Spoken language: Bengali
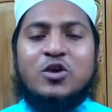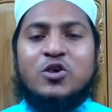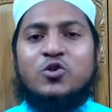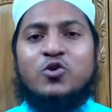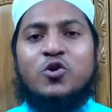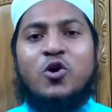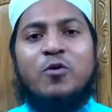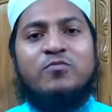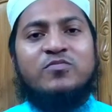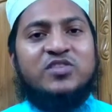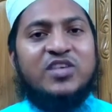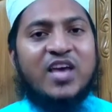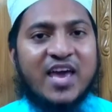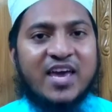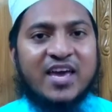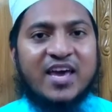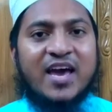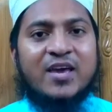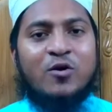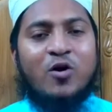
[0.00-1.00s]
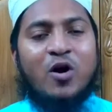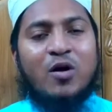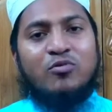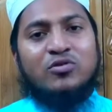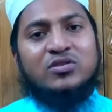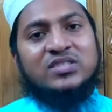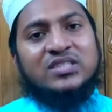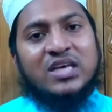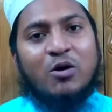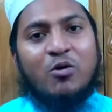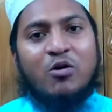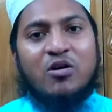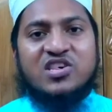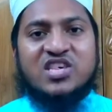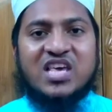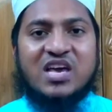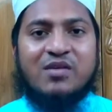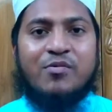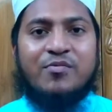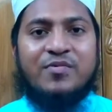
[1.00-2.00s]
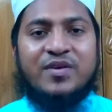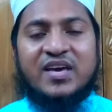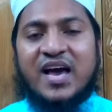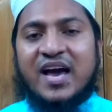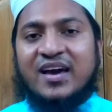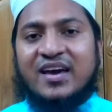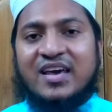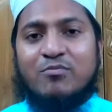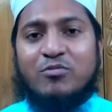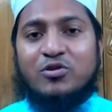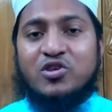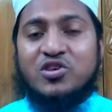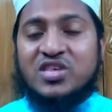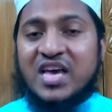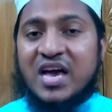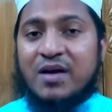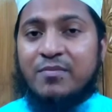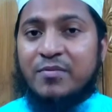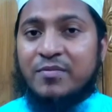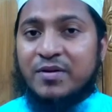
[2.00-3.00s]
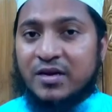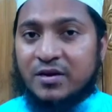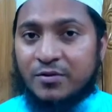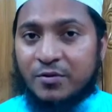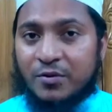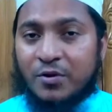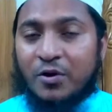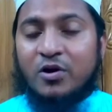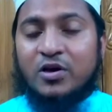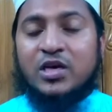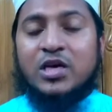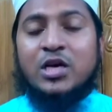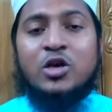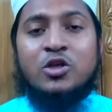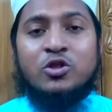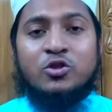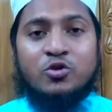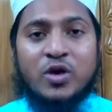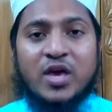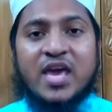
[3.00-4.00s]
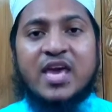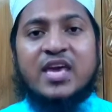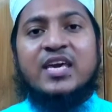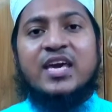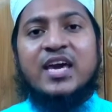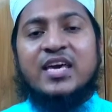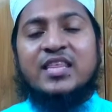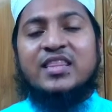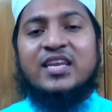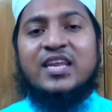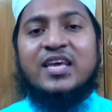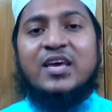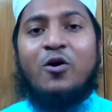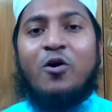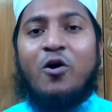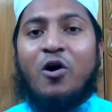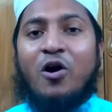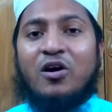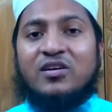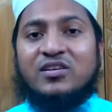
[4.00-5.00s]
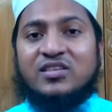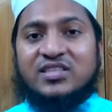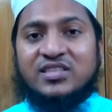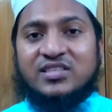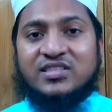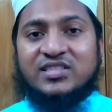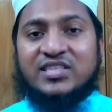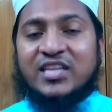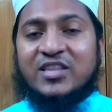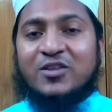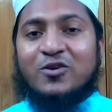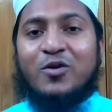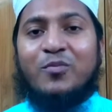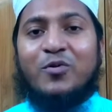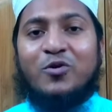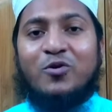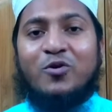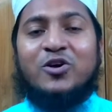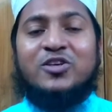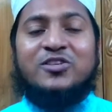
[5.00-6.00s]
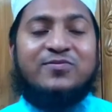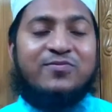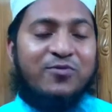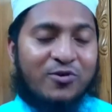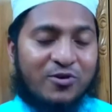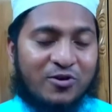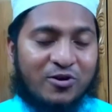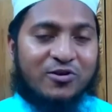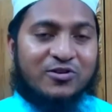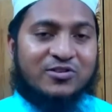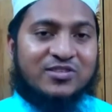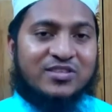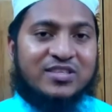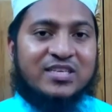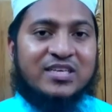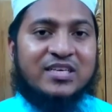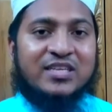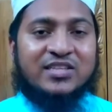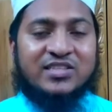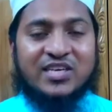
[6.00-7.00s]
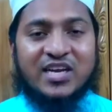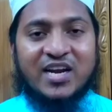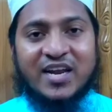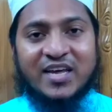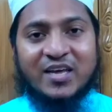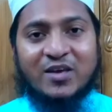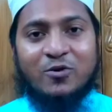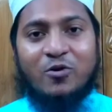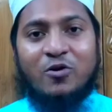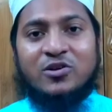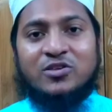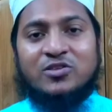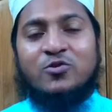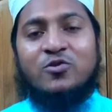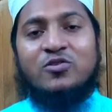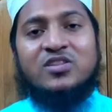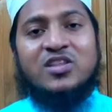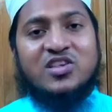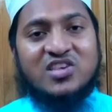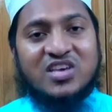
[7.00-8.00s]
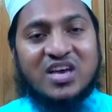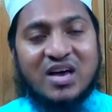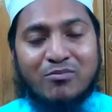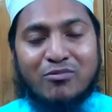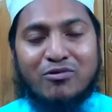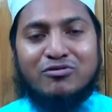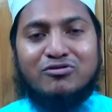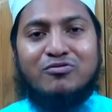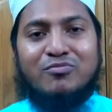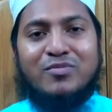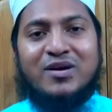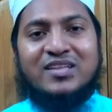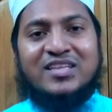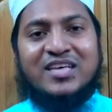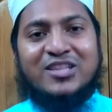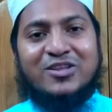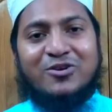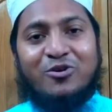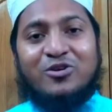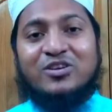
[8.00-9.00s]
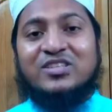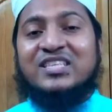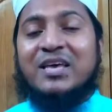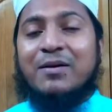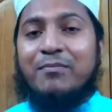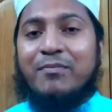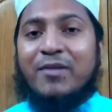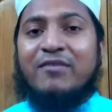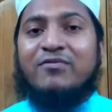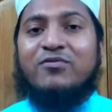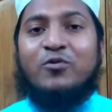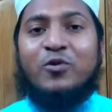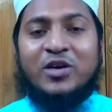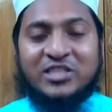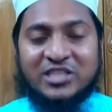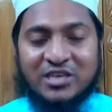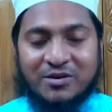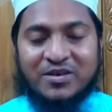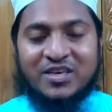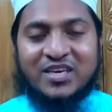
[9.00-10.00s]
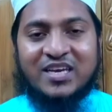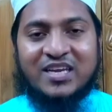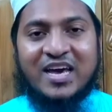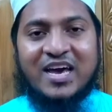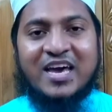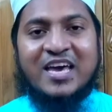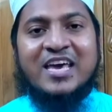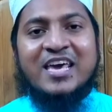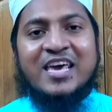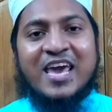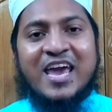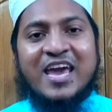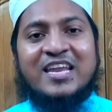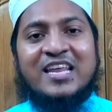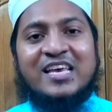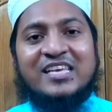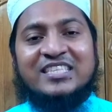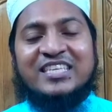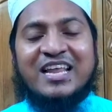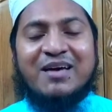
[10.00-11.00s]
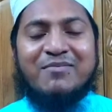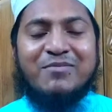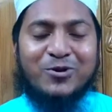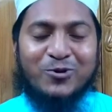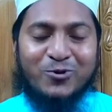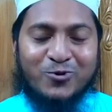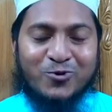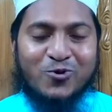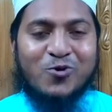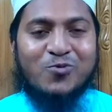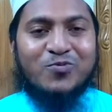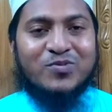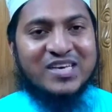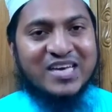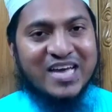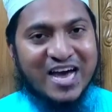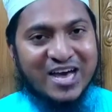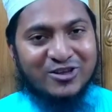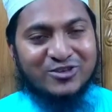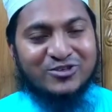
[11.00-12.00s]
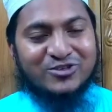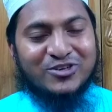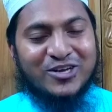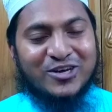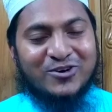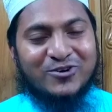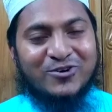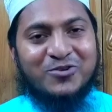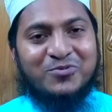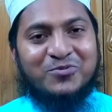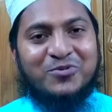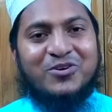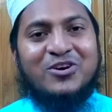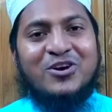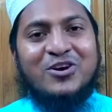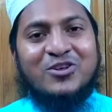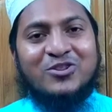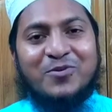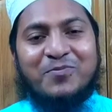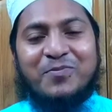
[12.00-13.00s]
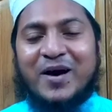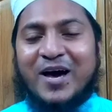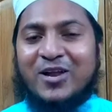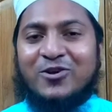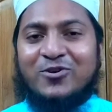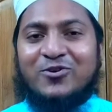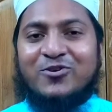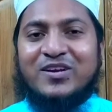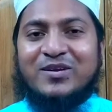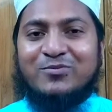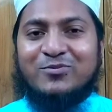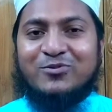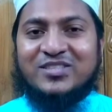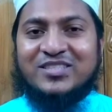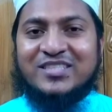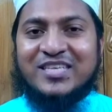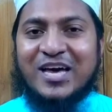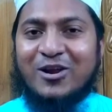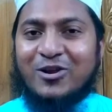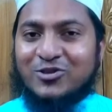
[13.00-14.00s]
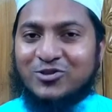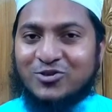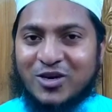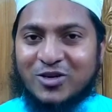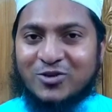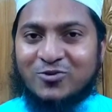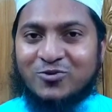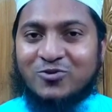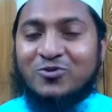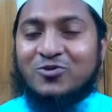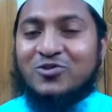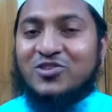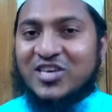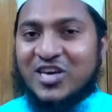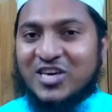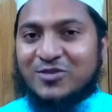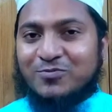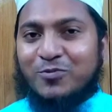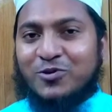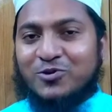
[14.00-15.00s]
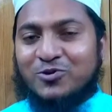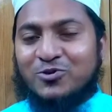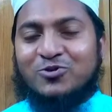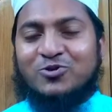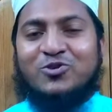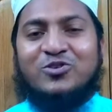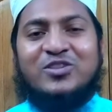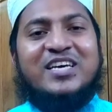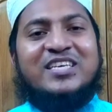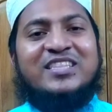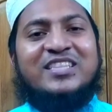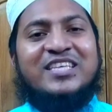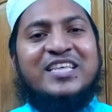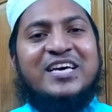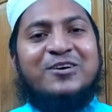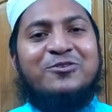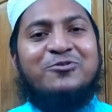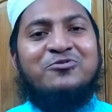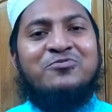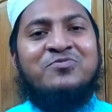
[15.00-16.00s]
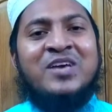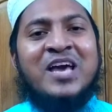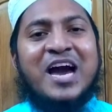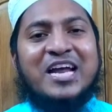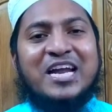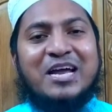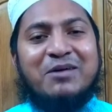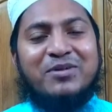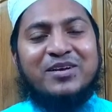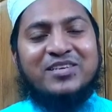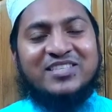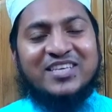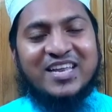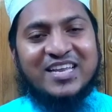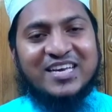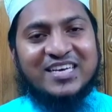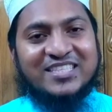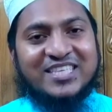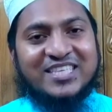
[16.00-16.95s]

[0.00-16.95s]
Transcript: সব জায়গায় অবস্থা অস্বাভাবিক আগের মতো স্বাভাবিক নয় তো এই ক্ষেত্রে হজ যাদের ওপর হজ ফরজ যারা নাকি হজ করতে সামর্থ্যবান তাদের হজকে মাফ হয়ে যাবে কিনা এ নিয়ে ইসলামের হুকুম কি আলোচনা করব তো ভালো করে বুঝতে আলোচনাটুকু শেষ পর্যন্ত দেখতে থাকুন আর আমার চ্যানেলকে